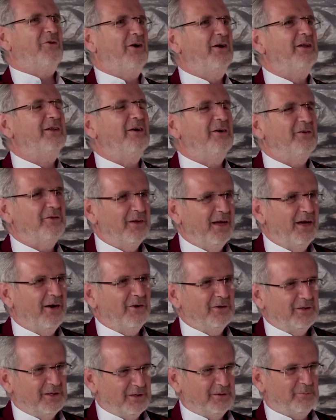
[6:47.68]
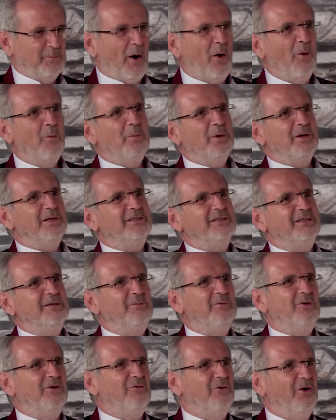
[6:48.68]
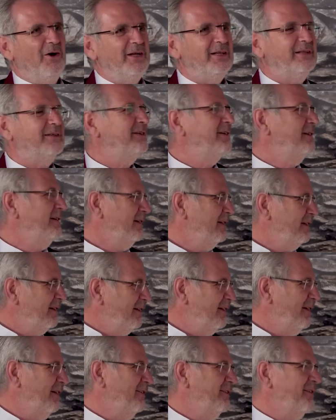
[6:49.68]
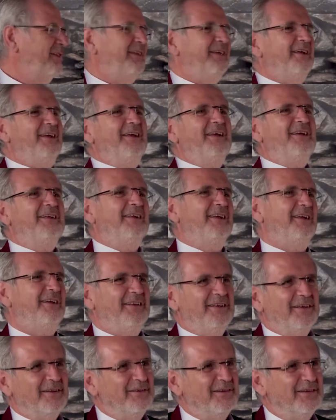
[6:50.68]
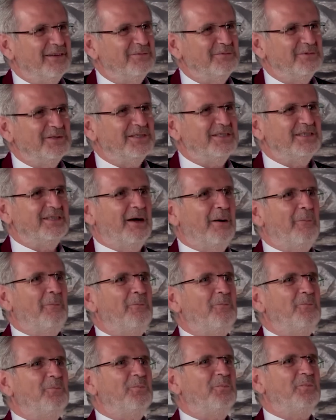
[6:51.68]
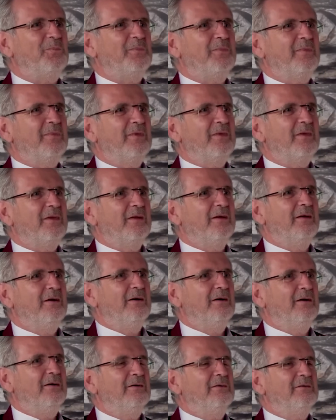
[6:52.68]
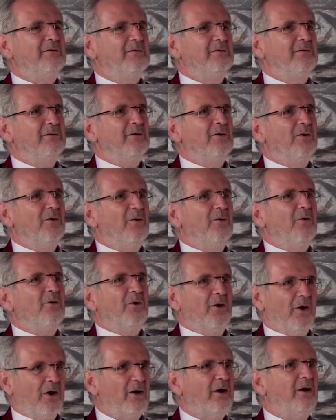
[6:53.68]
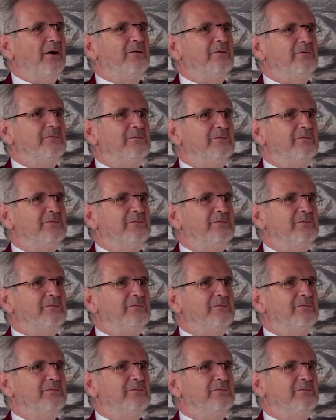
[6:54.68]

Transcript: Freund. Also er hat das Baumprinzip verfolgt. Und ich nicht. Das, das ist das, was ich meinte, was landläufig akzeptiert ist. Ja, man, man,